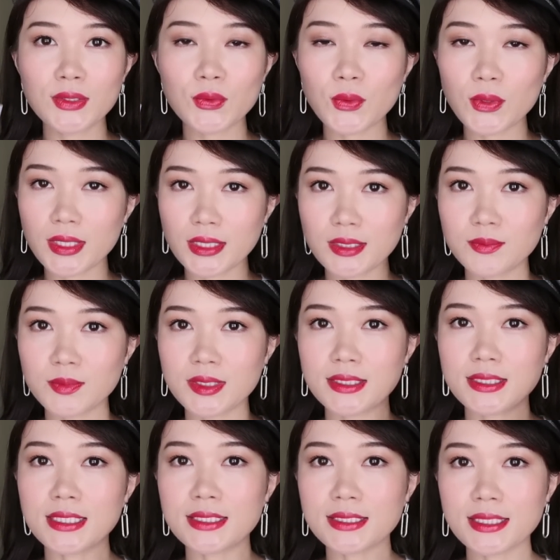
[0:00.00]
贵那么
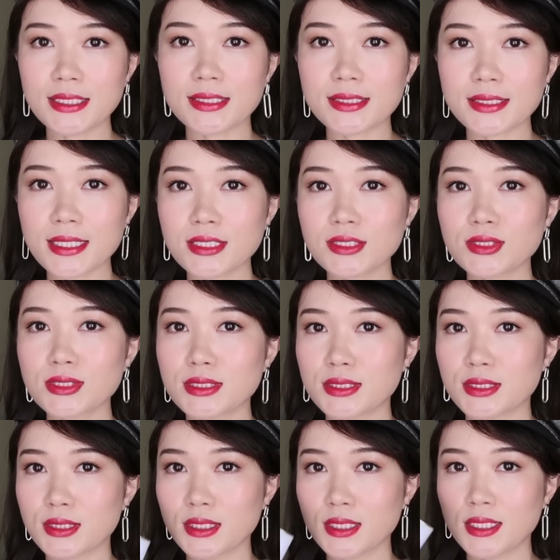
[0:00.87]
一点点，但
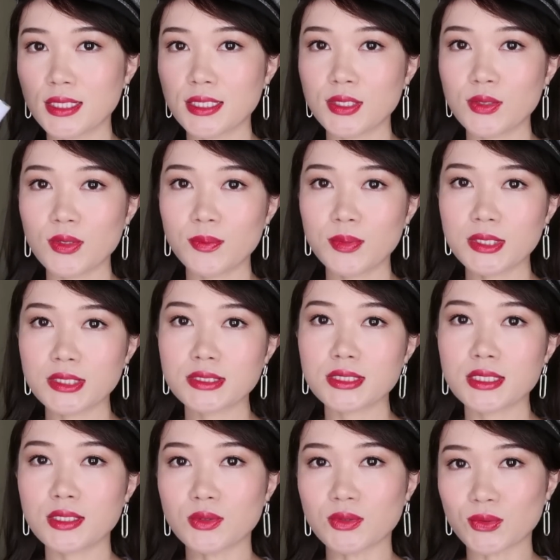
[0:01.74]
是因为平
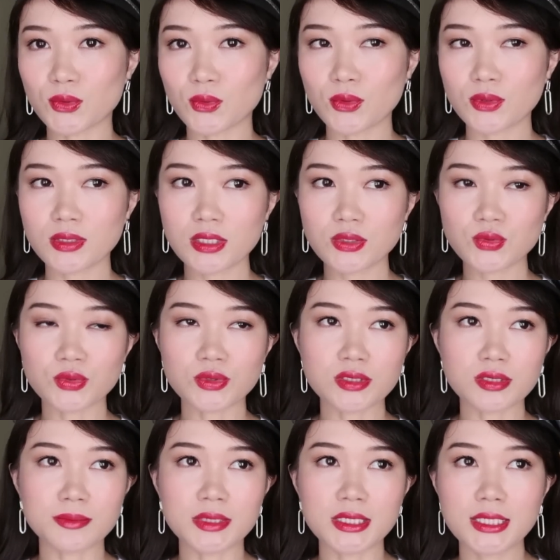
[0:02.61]
时很多那种
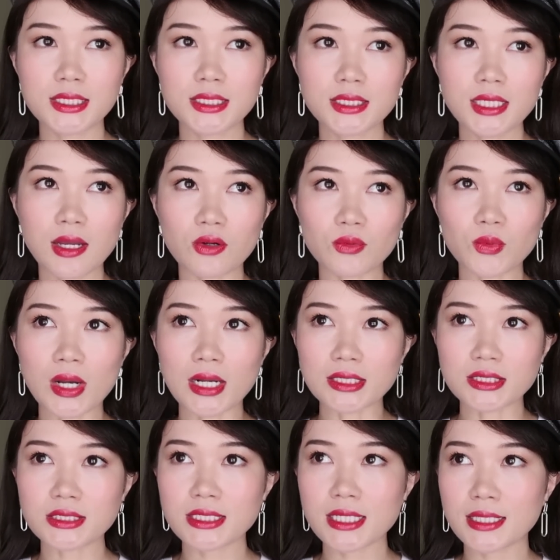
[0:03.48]
什么樱桃
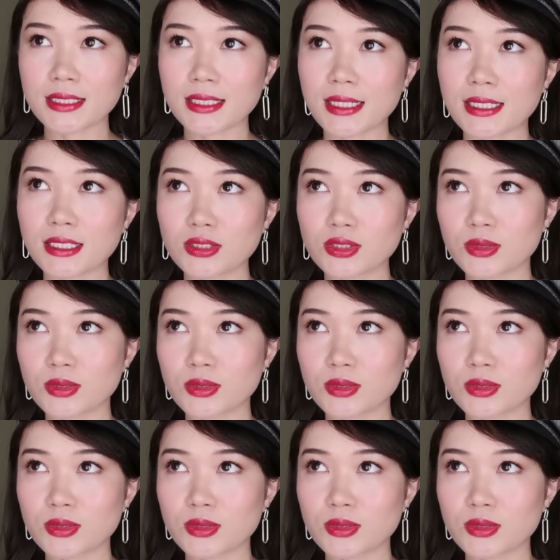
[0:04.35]
网站啊，